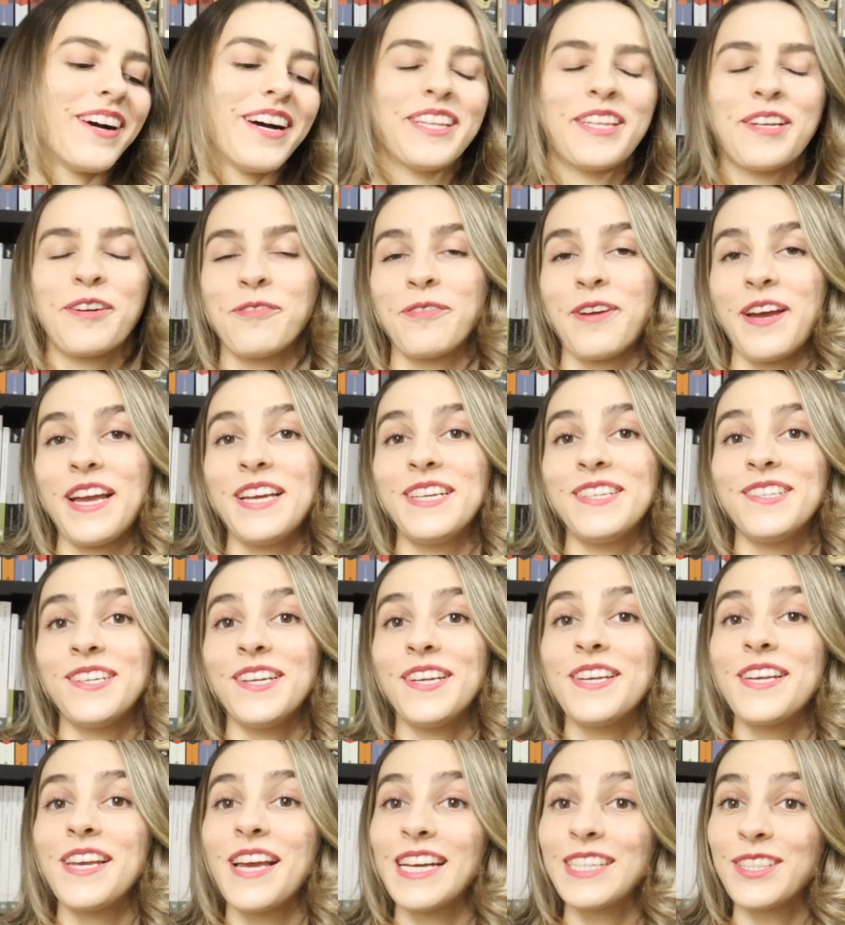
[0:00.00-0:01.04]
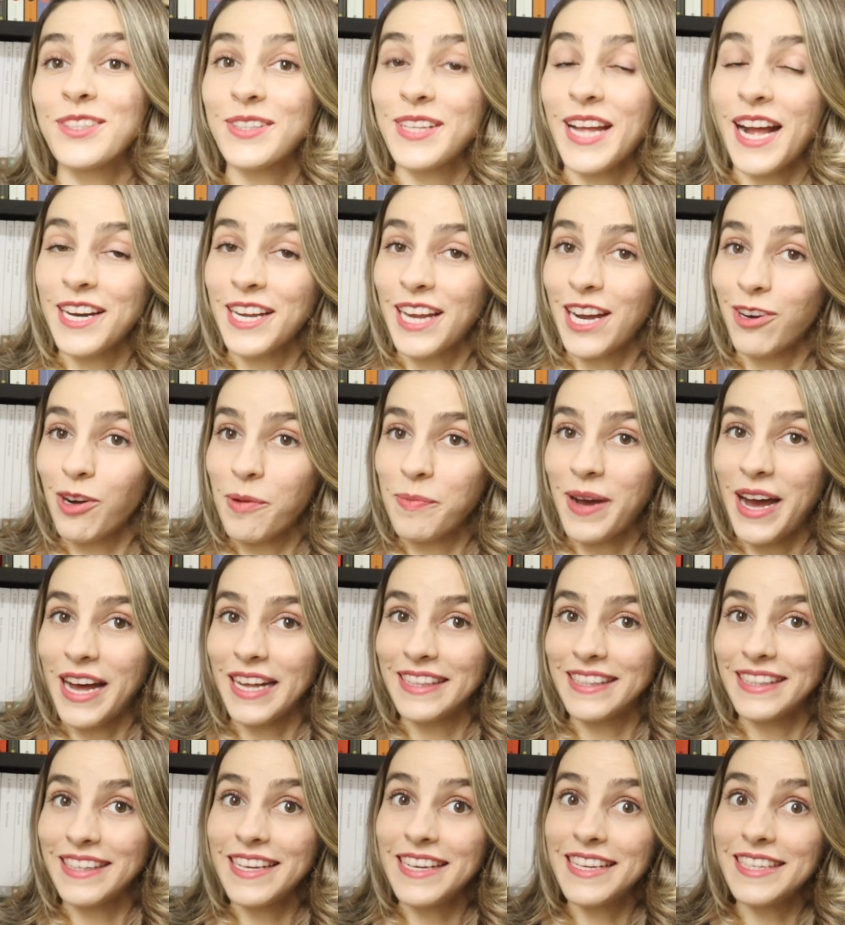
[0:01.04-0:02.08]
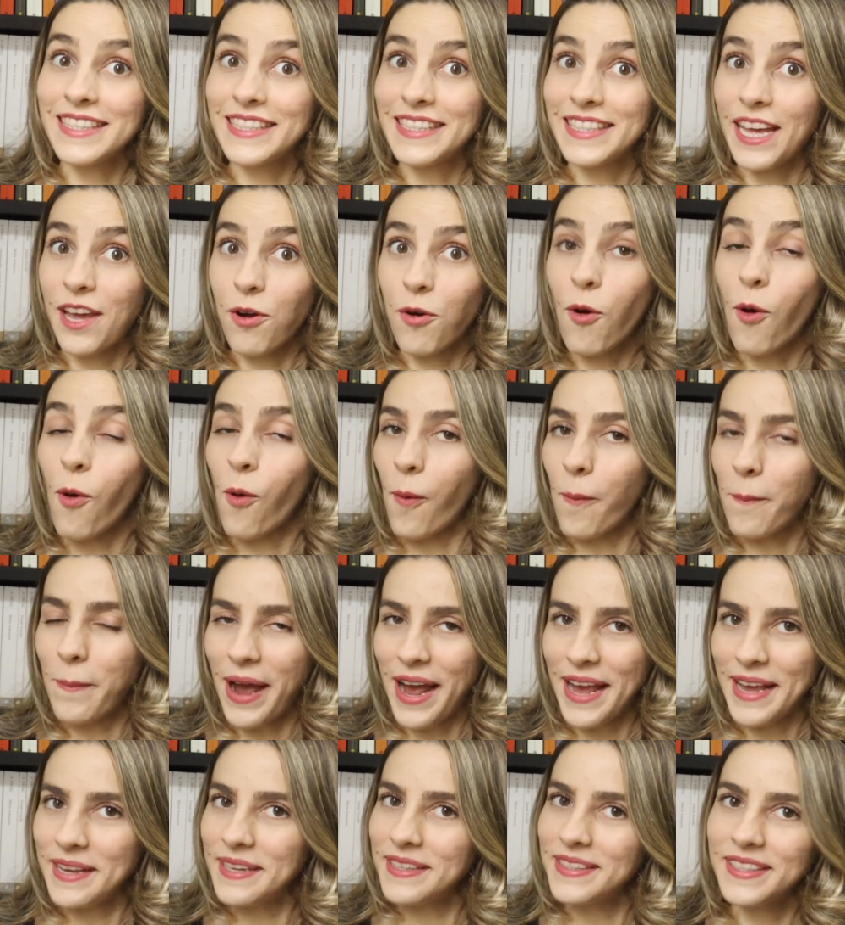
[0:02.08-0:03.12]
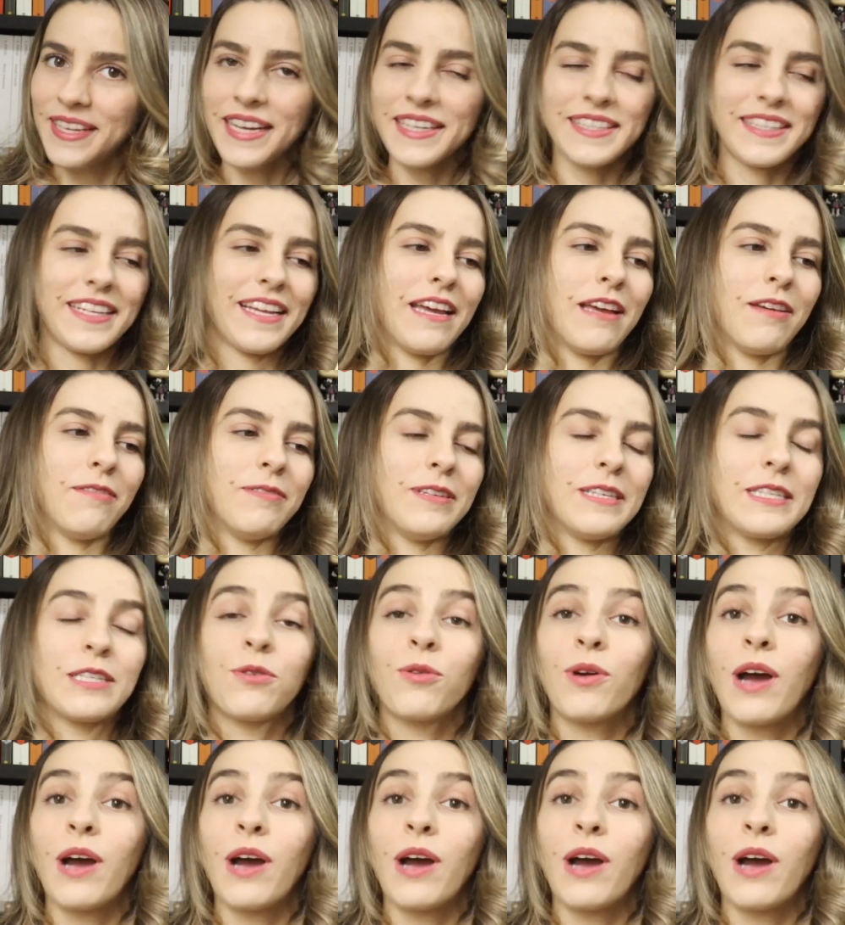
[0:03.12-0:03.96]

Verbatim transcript: através de Yasunari Kawabata e seu O País das Neves.